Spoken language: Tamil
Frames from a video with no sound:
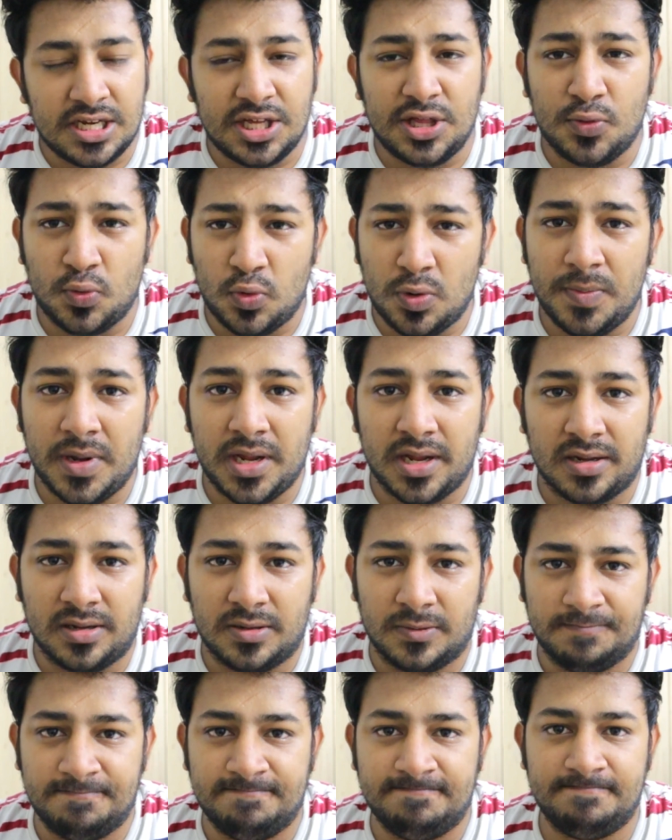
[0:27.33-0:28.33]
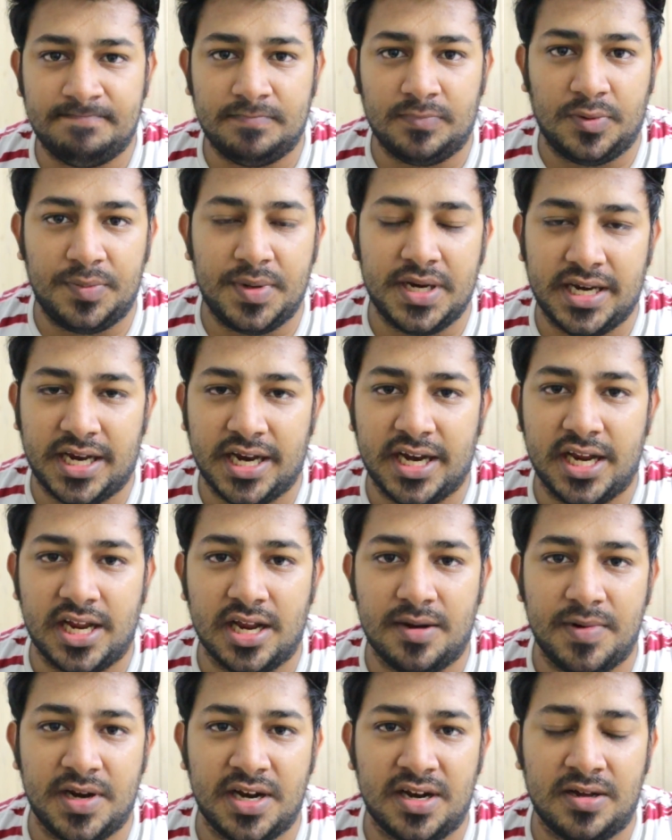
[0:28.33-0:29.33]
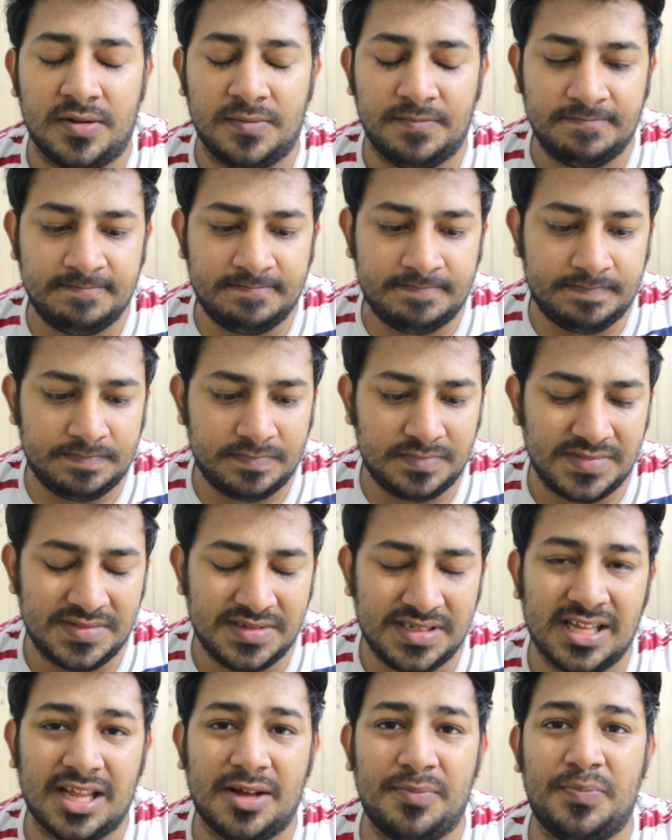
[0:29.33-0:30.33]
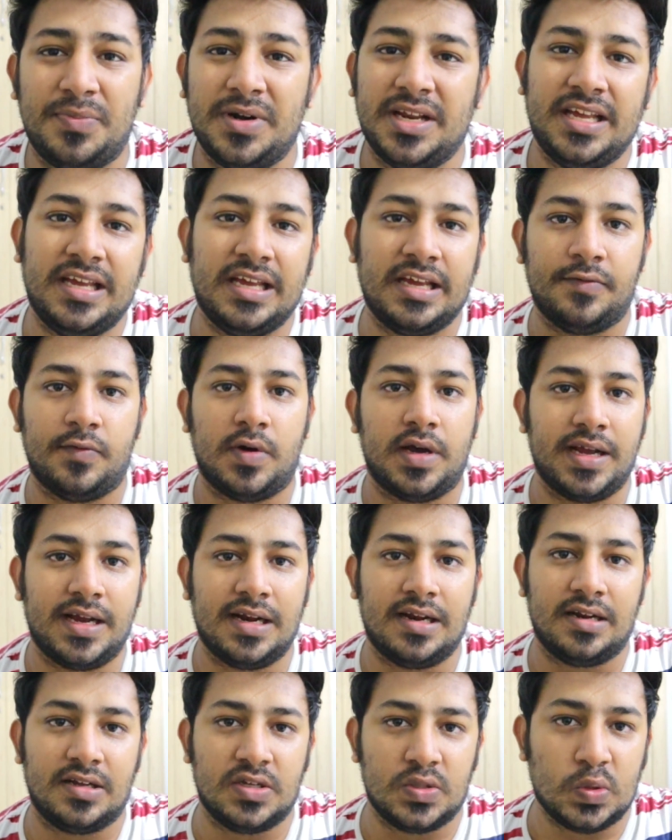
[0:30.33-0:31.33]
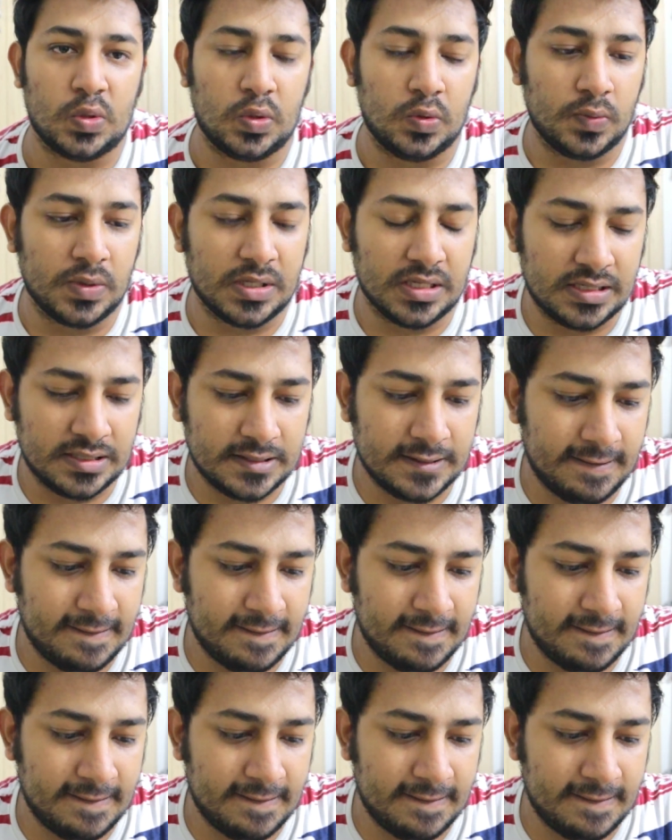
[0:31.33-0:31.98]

இது உண்மையா அப்படின்னு கேட்டிங்க அப்படின்னா இது அப்படி என் வாயால் நான் சொல்லுவேன்